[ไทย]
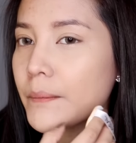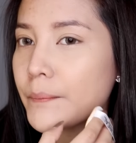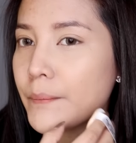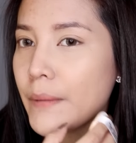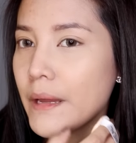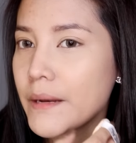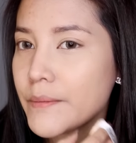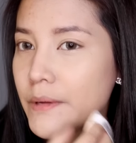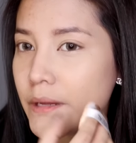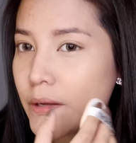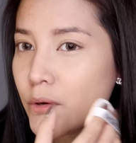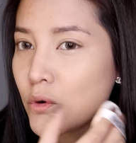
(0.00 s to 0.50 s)

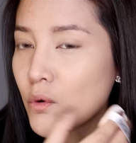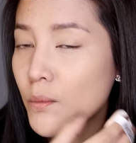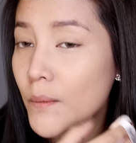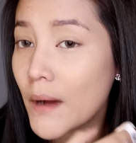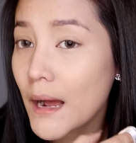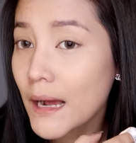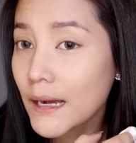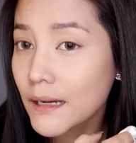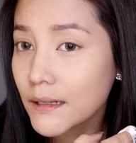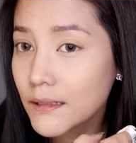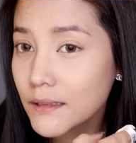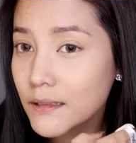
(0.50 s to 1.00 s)
เป็นผิว
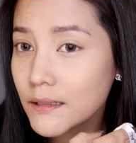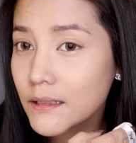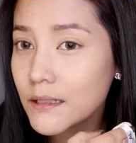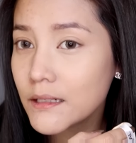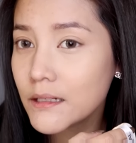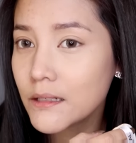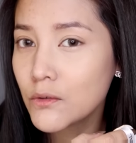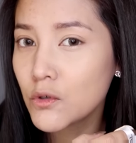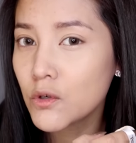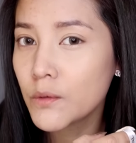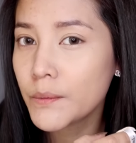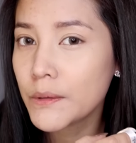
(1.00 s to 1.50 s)
มากขึ้น
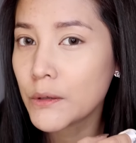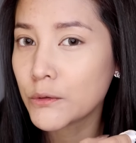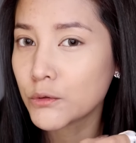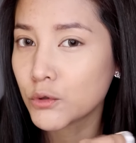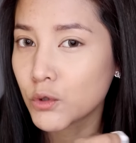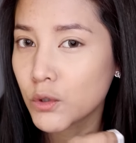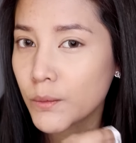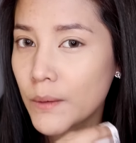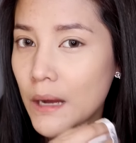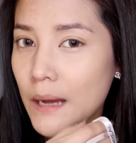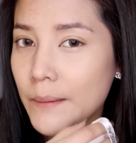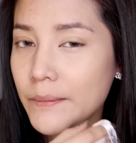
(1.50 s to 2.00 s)
ดูผิว
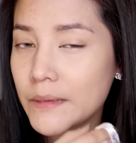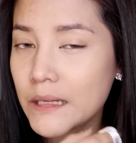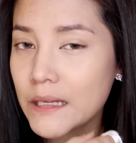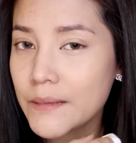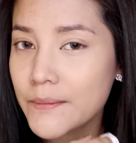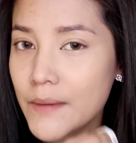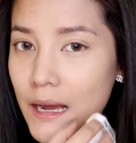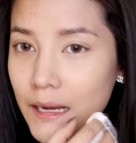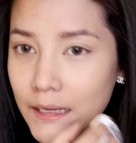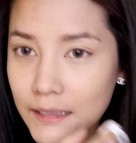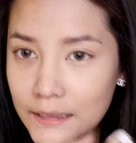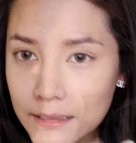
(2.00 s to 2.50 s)
สุขภาพดี
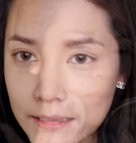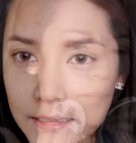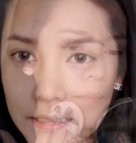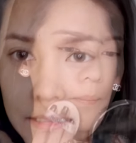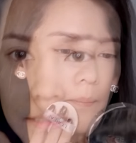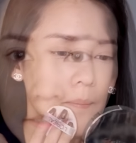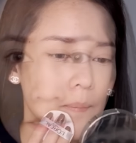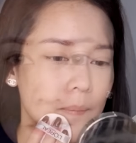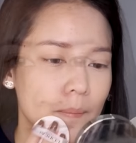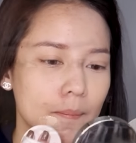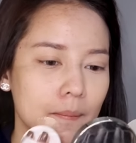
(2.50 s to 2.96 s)
มากขึ้น